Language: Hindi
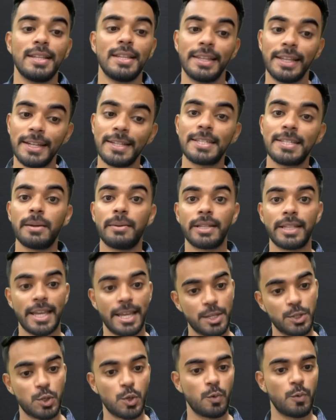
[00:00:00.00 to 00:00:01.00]
देन इसके बाद
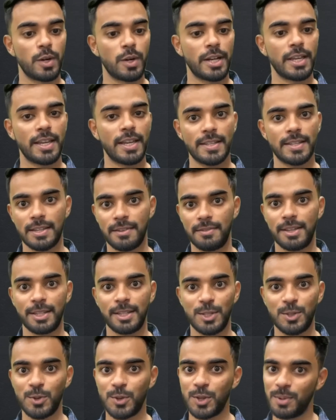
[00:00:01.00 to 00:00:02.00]
एक्स्ट्रोवर्ट एक ऐसा
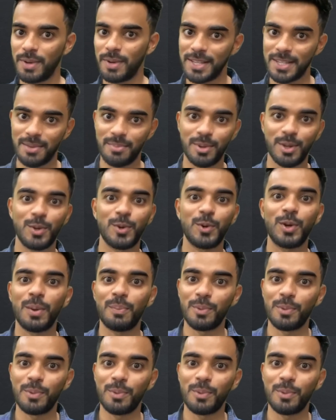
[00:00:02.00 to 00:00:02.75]
व्यक्ति जो कि भाई साहब बिल्कुल